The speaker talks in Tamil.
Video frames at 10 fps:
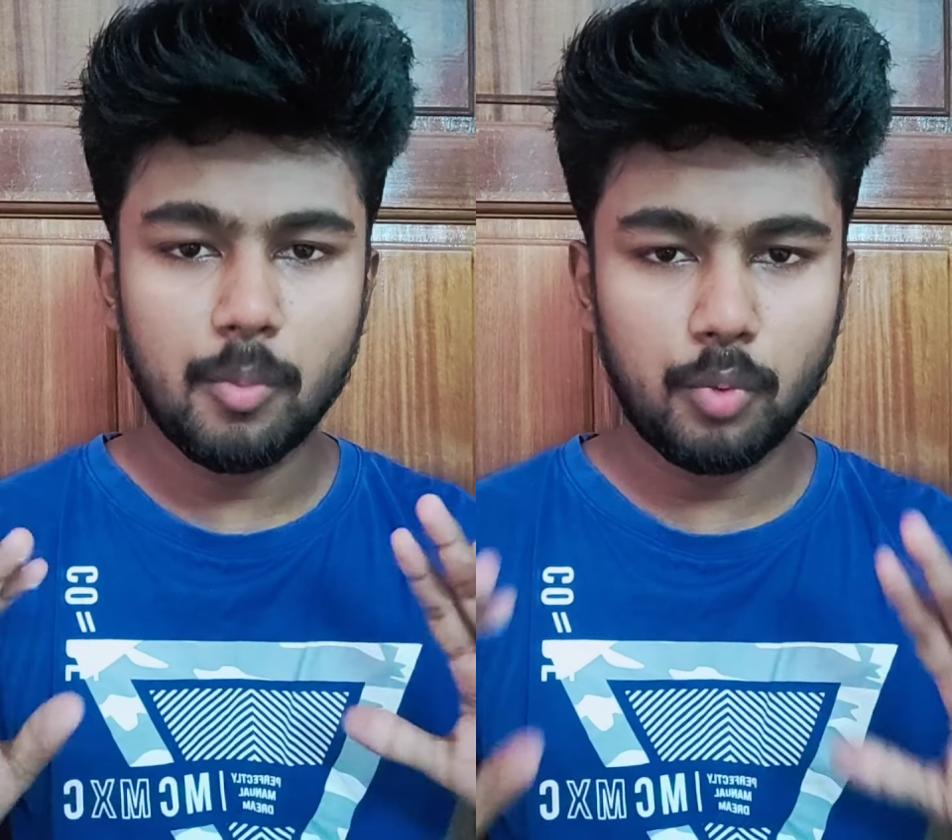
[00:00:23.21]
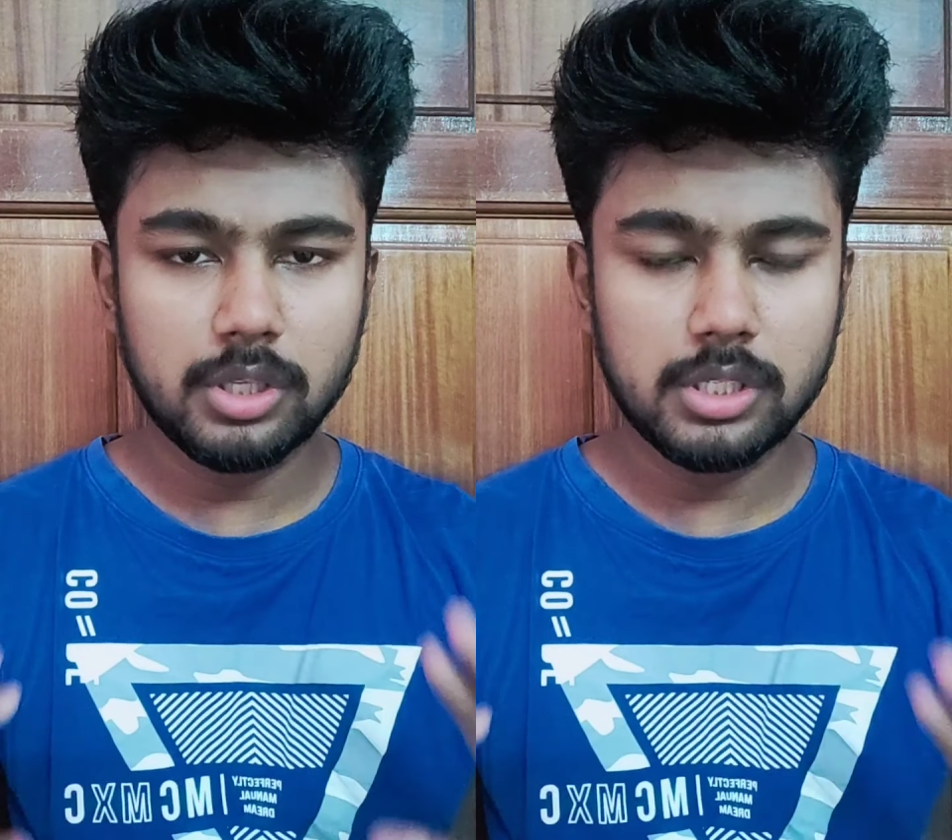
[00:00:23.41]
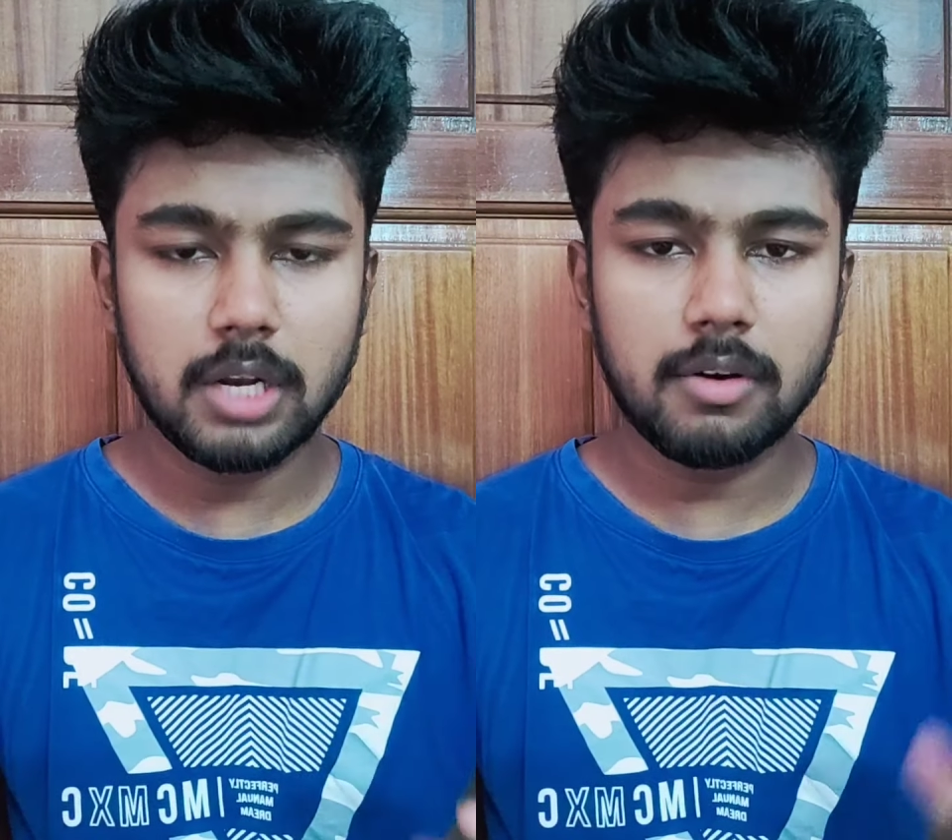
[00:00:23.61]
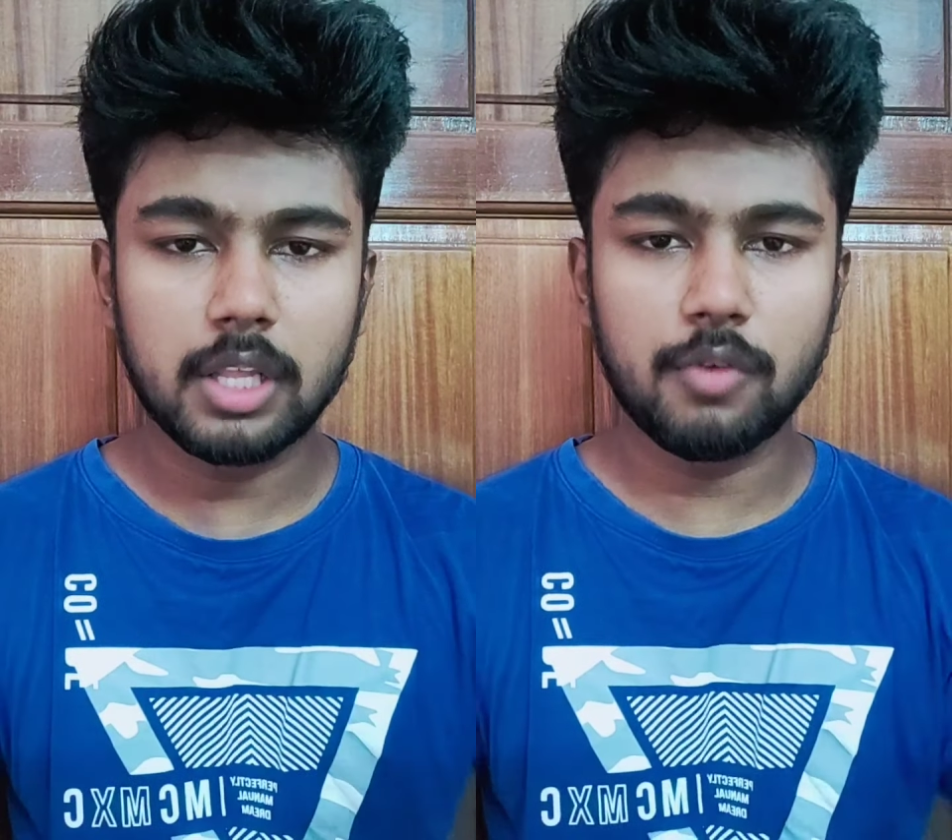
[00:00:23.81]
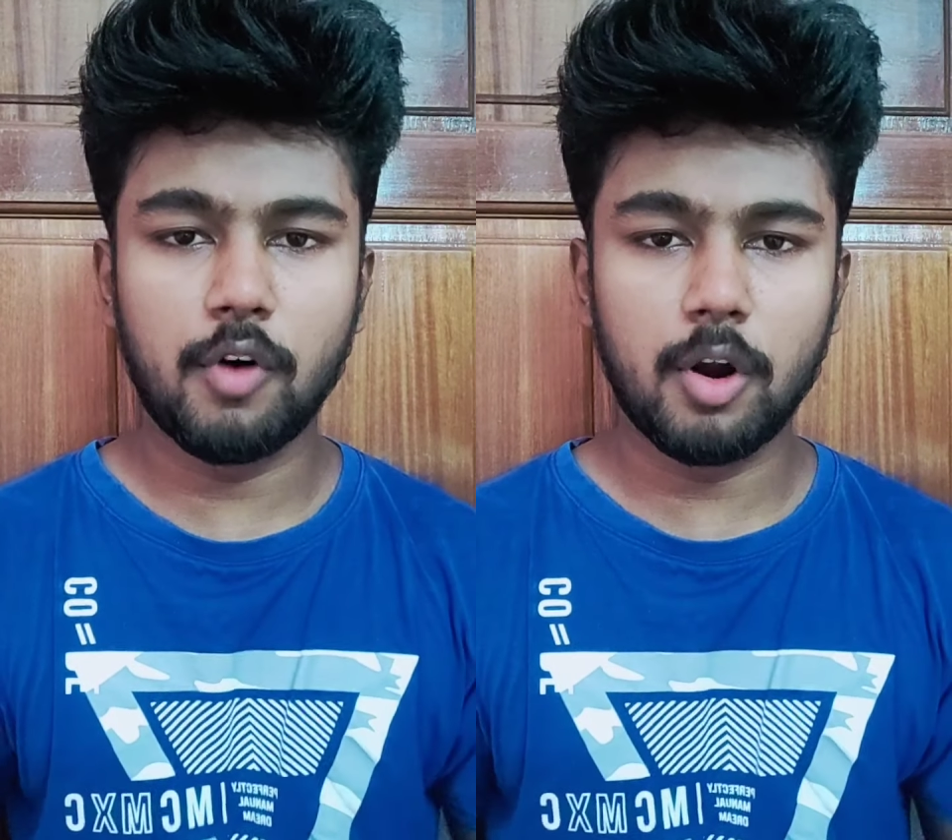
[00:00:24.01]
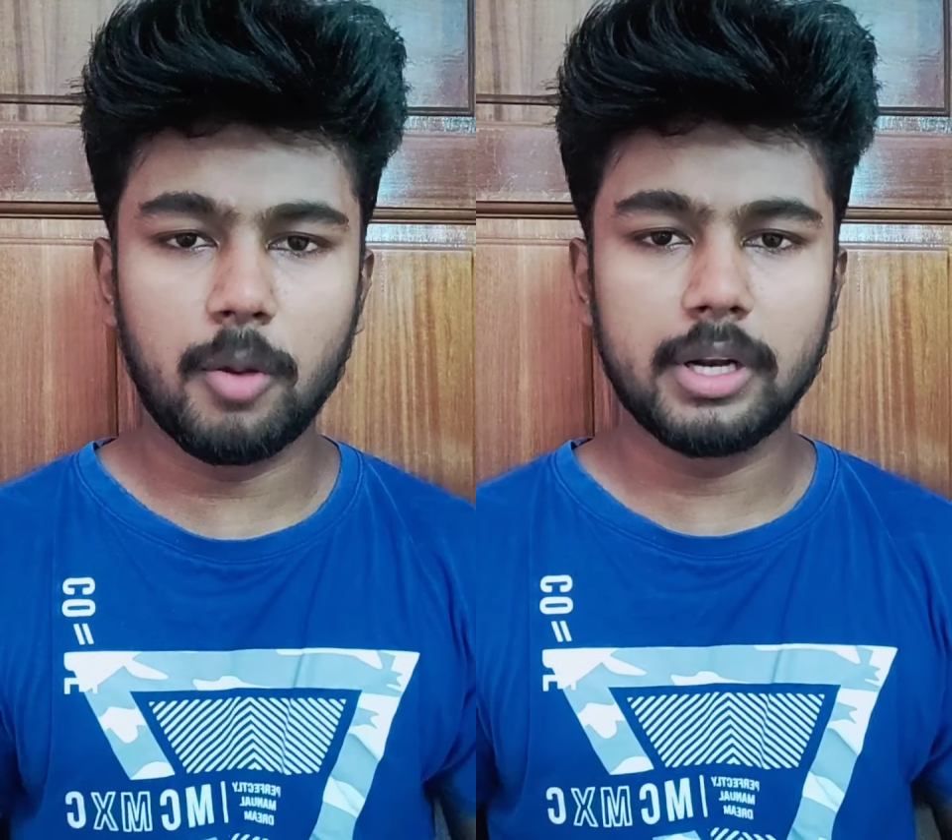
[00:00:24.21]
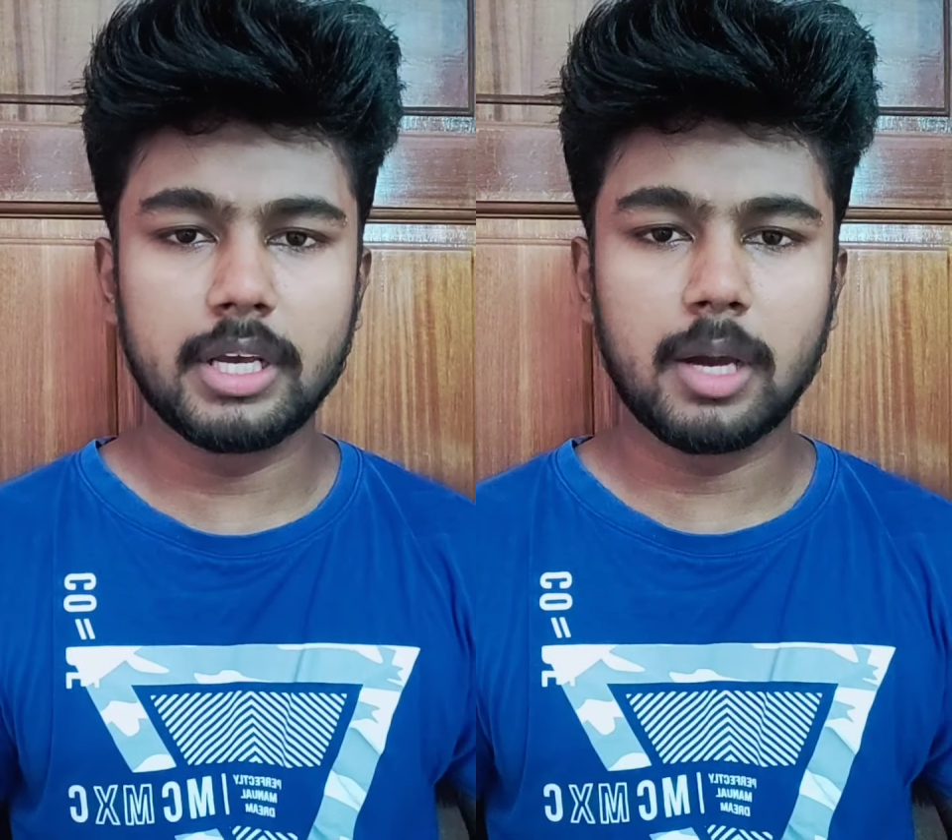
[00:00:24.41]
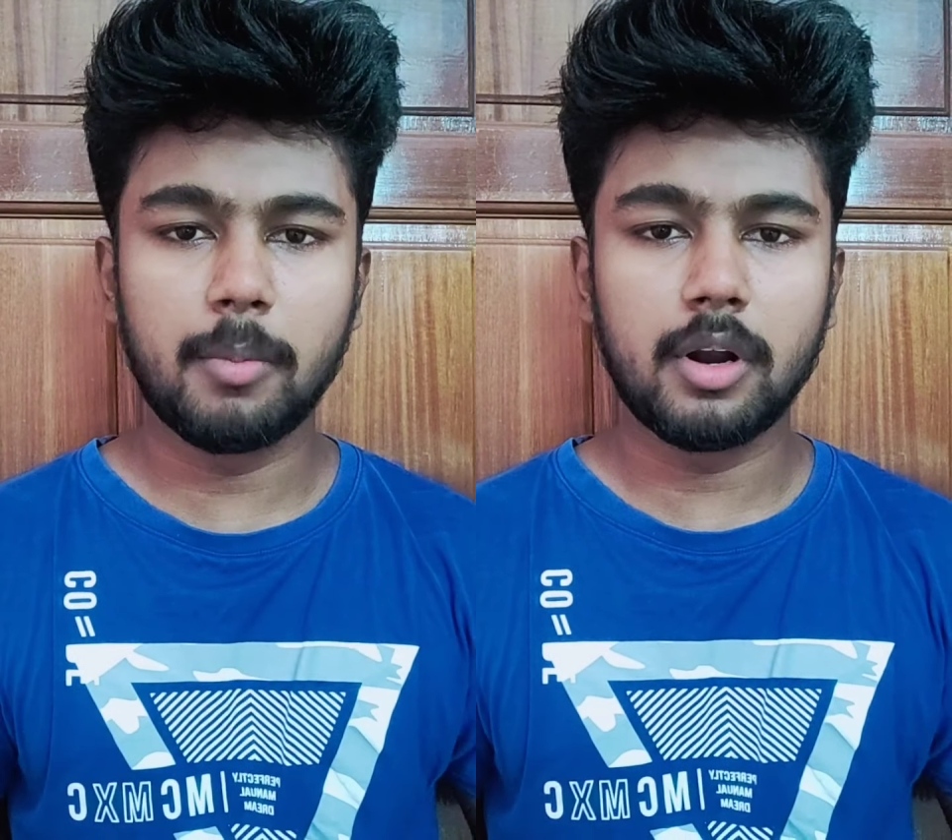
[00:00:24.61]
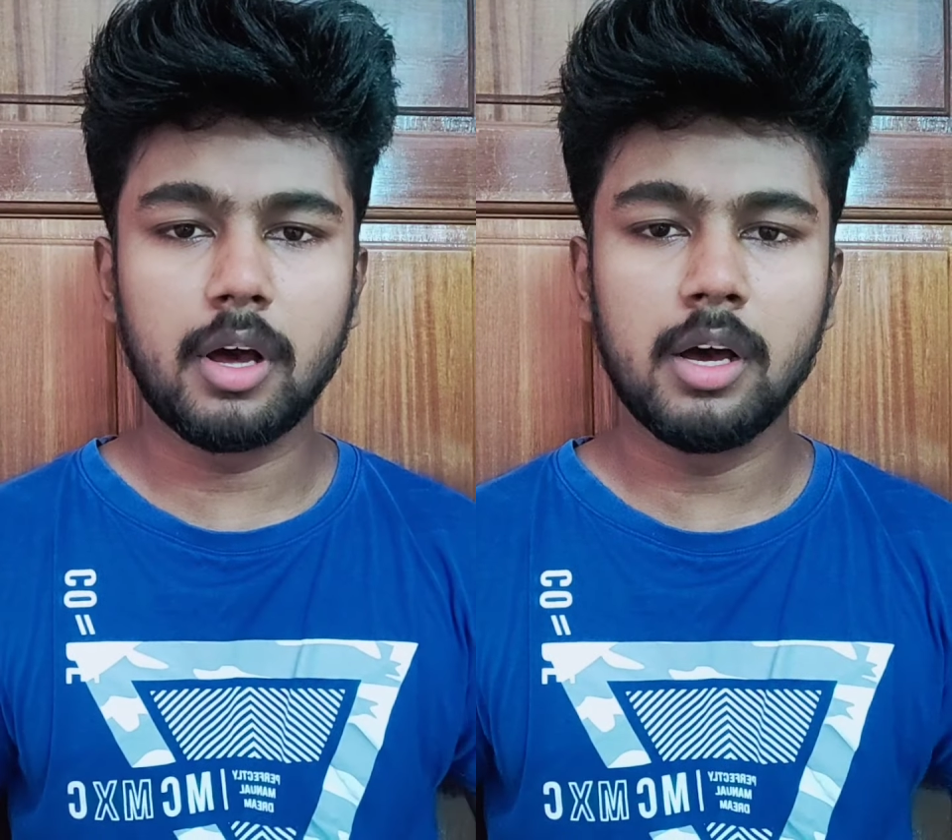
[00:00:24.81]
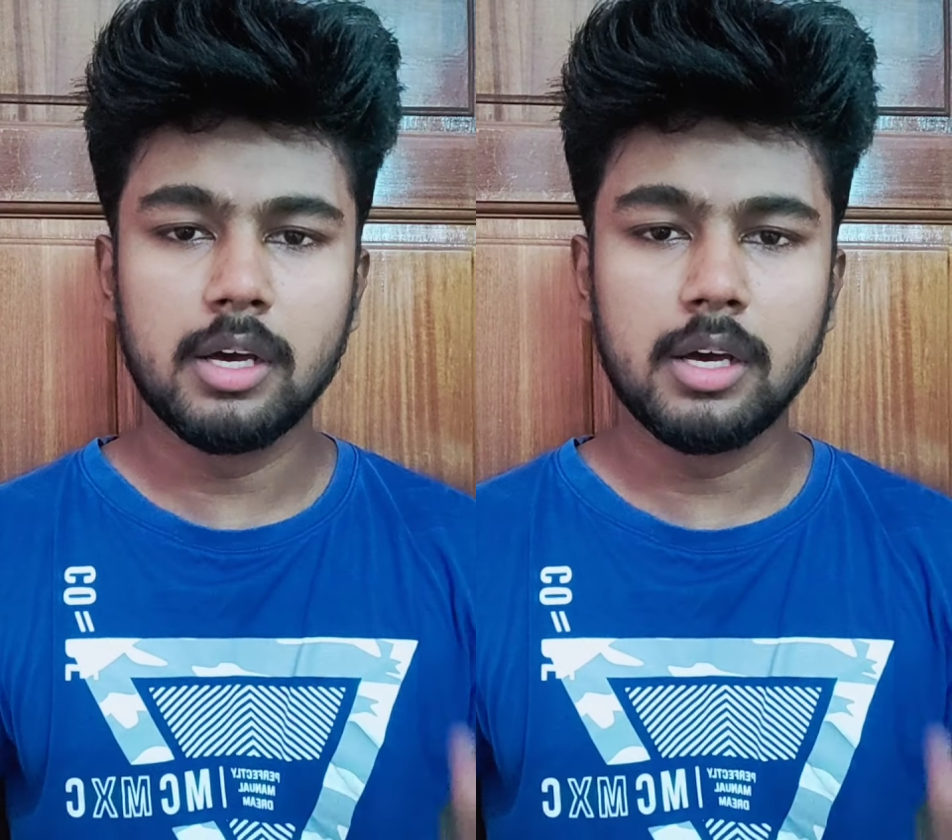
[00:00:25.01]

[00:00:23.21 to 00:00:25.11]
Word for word: முடிஞ்ச அளவுக்கு அதை ஃபாலோ பண்ணிட்டீங்க அப்படின்னா